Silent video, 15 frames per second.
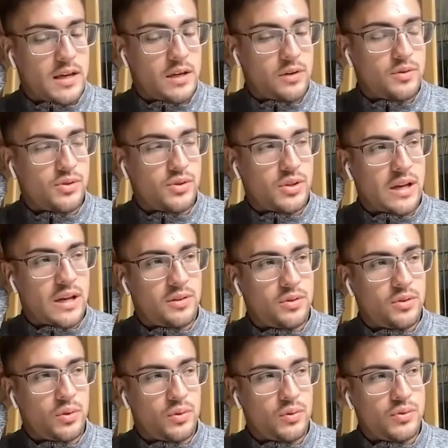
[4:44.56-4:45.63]
E aí eu estudava
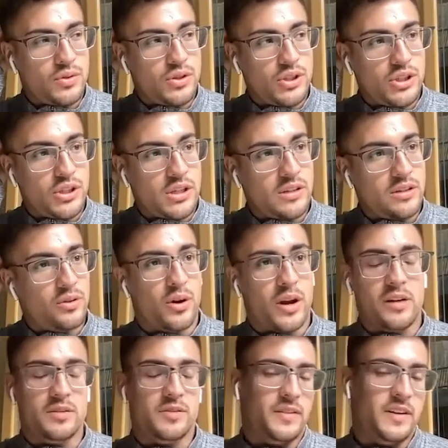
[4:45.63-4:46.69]
todo dia
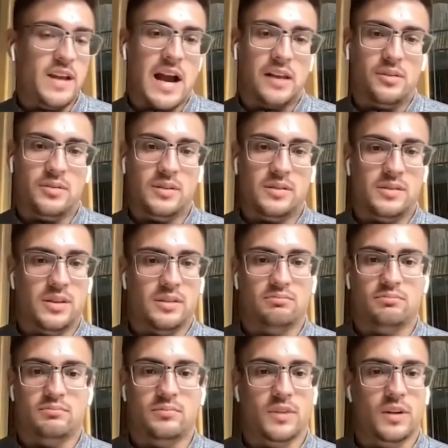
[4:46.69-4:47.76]
os aliados, assim.
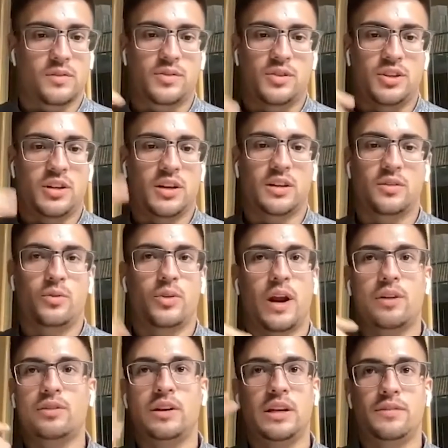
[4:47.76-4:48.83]
Eu tinha o
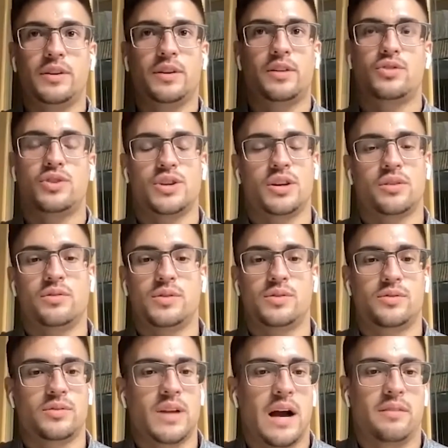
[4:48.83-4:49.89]
horário livre que eu tinha, eu
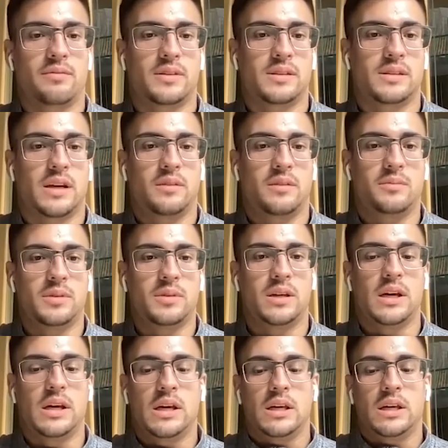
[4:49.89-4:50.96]
estudava, sabe?
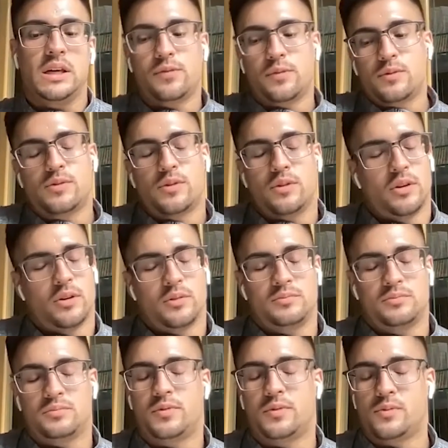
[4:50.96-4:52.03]
Legal. E
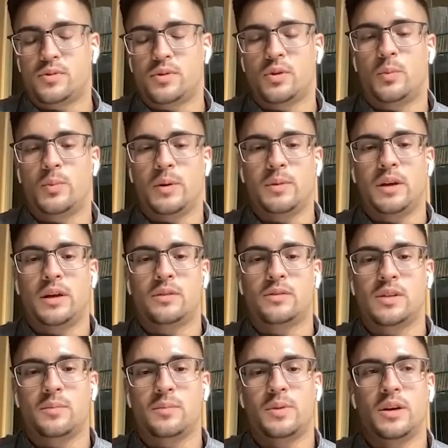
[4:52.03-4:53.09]
funcionou, funcionou para mim. Eu
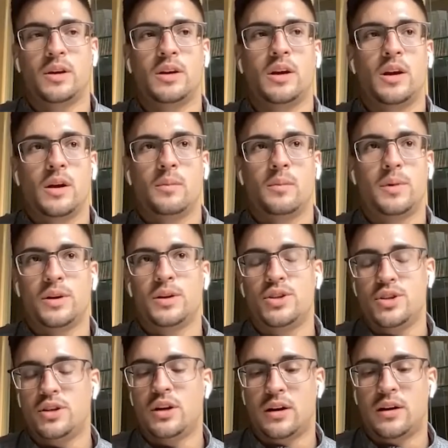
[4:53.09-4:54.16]
sempre
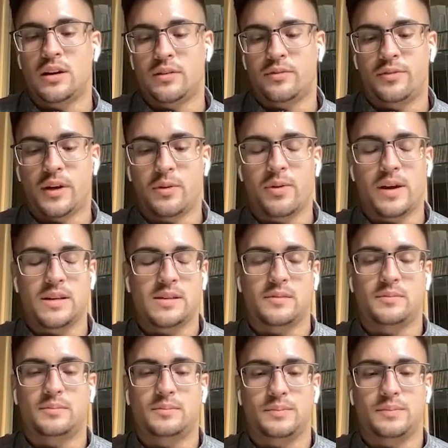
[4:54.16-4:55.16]
mantinha a frequência.